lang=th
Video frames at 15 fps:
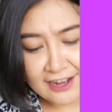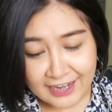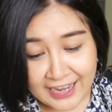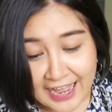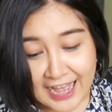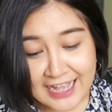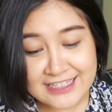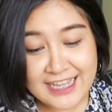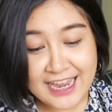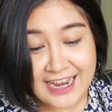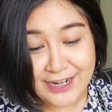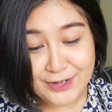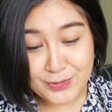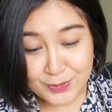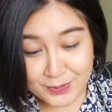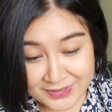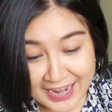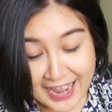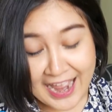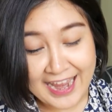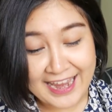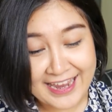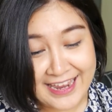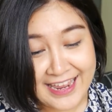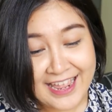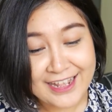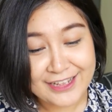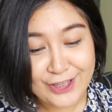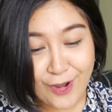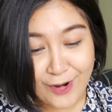เหรอคะใส่รูไหน
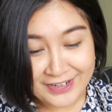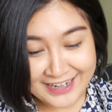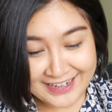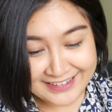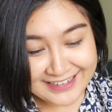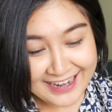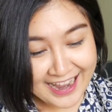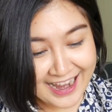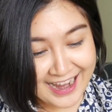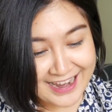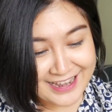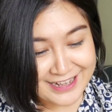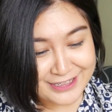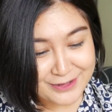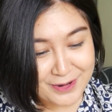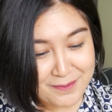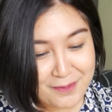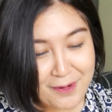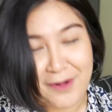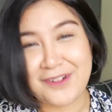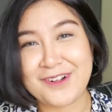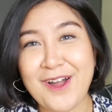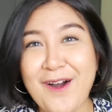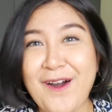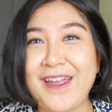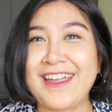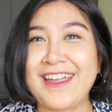ถอดยังไงช่วยบอกหน่อ